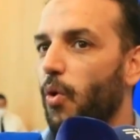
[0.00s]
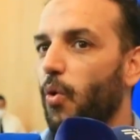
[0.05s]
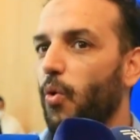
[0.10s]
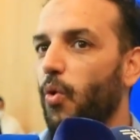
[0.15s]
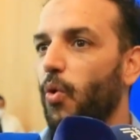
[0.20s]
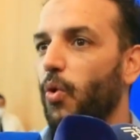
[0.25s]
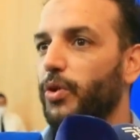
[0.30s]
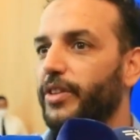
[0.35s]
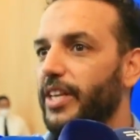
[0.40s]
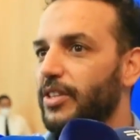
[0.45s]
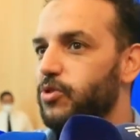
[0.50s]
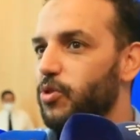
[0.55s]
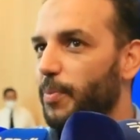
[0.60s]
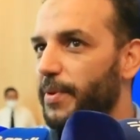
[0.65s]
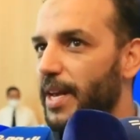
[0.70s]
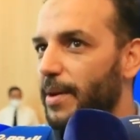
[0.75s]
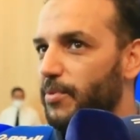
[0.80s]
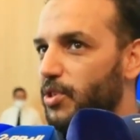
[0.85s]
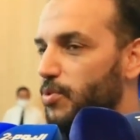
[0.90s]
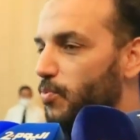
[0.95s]
واتصلوا
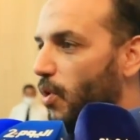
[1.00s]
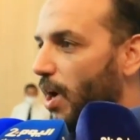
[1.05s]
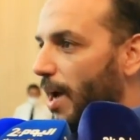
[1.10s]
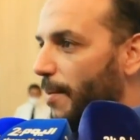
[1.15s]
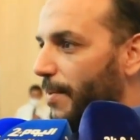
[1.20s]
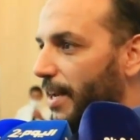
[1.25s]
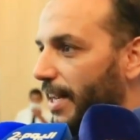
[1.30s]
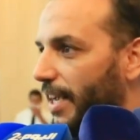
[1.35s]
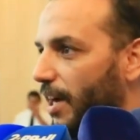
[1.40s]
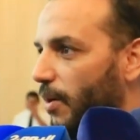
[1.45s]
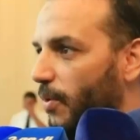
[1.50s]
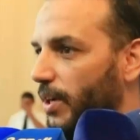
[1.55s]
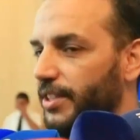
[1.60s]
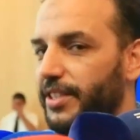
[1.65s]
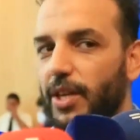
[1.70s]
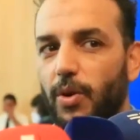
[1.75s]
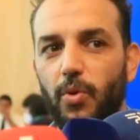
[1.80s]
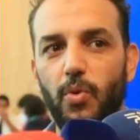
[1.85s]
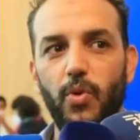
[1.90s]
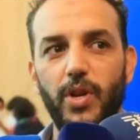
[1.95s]
بيا مجموعه من الاخوان
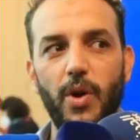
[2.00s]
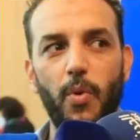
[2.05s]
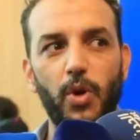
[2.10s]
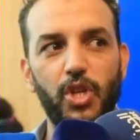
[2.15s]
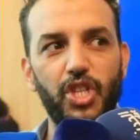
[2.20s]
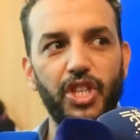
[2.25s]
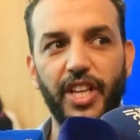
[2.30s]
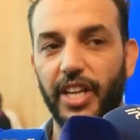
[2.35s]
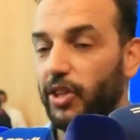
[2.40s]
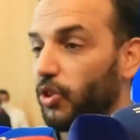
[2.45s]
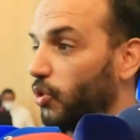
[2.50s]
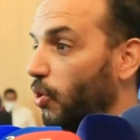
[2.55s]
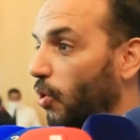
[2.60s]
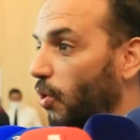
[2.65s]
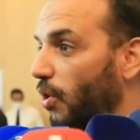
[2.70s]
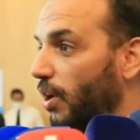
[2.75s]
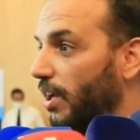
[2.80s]
تيقولوا لي واش نردوا